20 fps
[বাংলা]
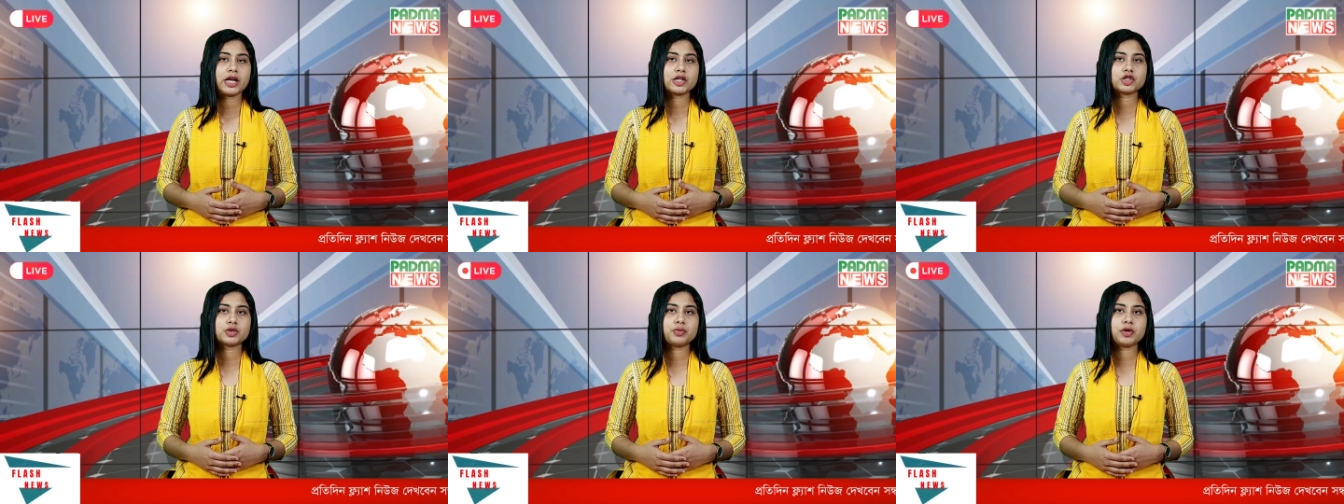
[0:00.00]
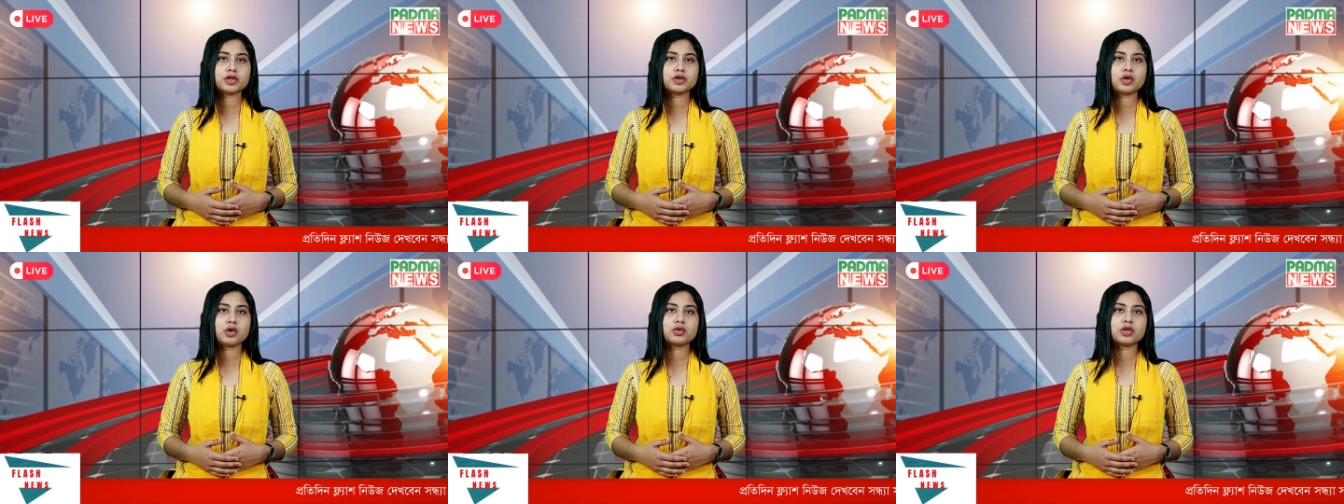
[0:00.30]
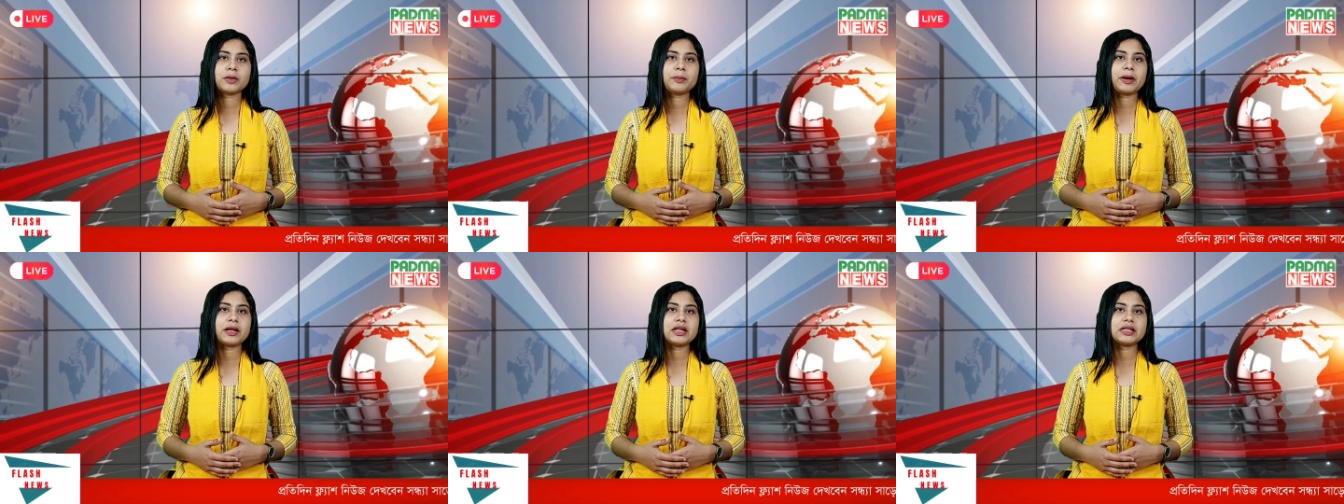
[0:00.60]
এ সময়
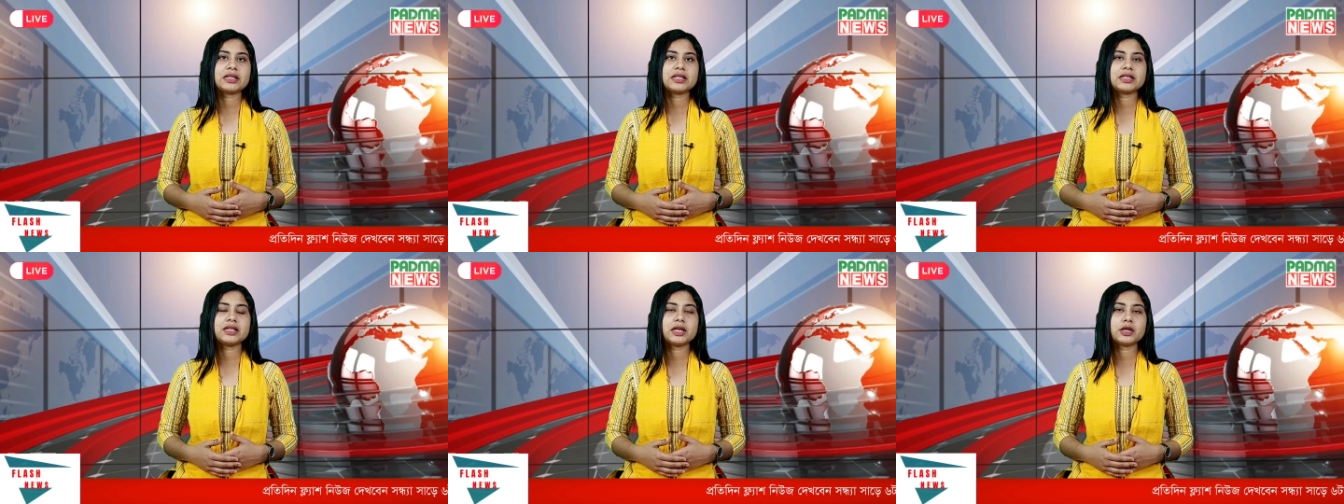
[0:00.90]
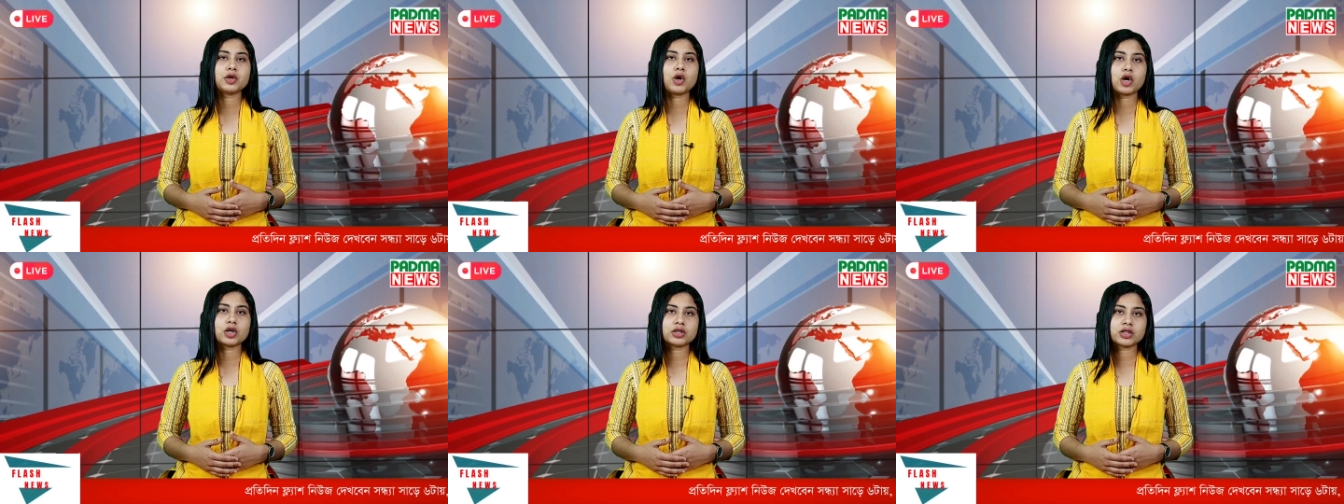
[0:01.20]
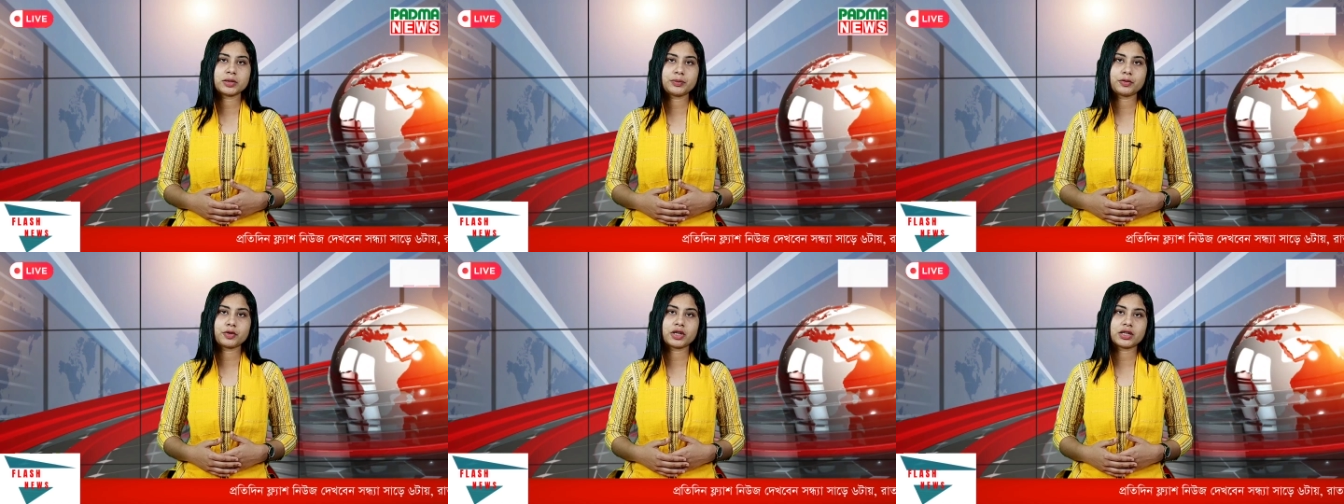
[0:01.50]
দৌড়ে পালাতে গিয়ে
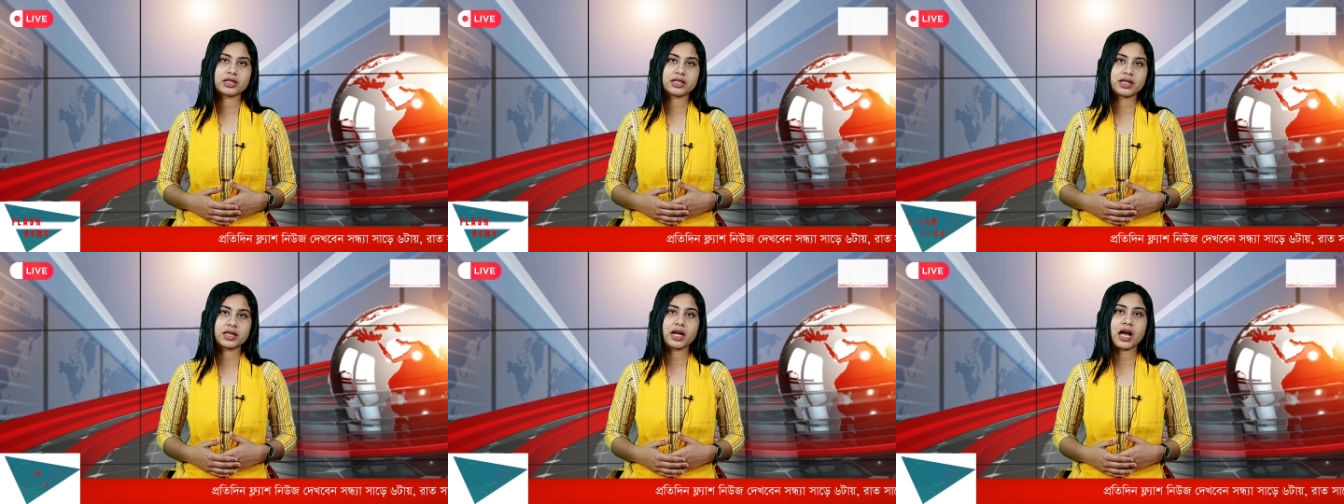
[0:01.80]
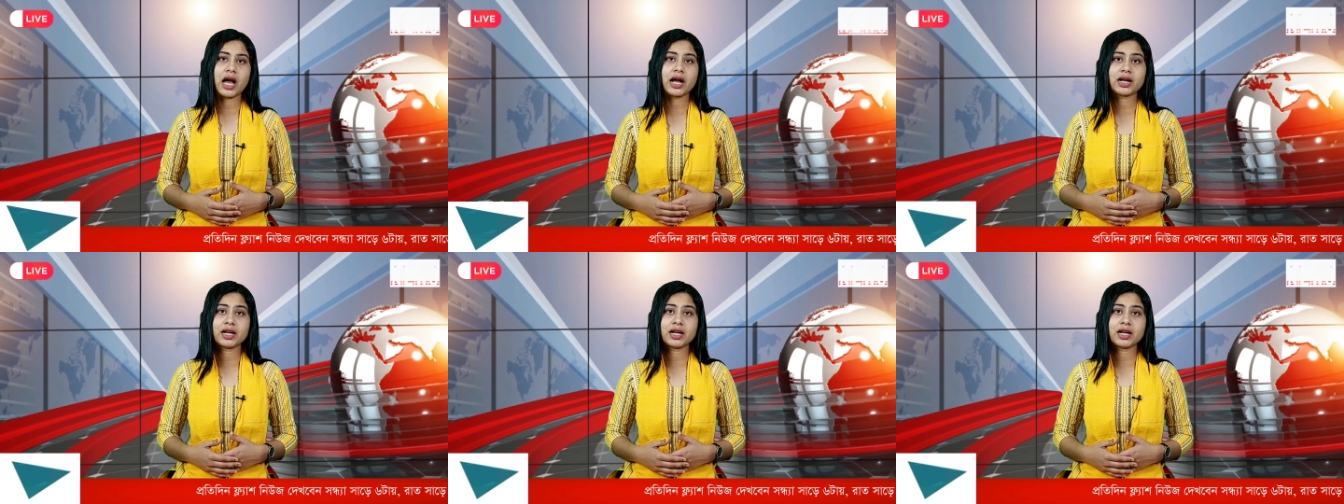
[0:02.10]
গর্তে পড়ে গিয়ে